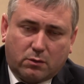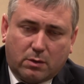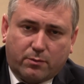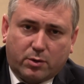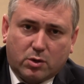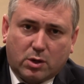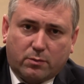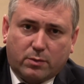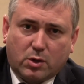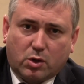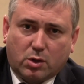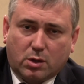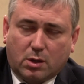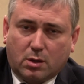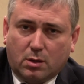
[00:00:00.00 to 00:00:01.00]
к вам приезжает
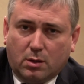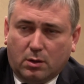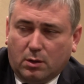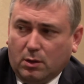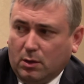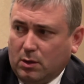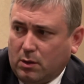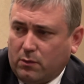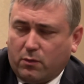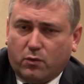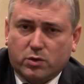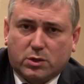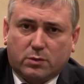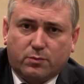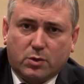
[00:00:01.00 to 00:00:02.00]
машина,
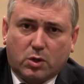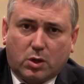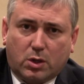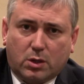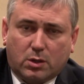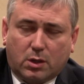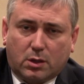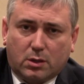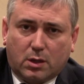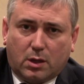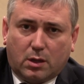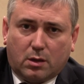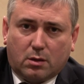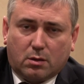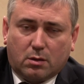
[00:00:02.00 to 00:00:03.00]
вывозят мешки и так
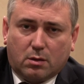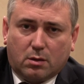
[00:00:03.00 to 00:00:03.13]
далее.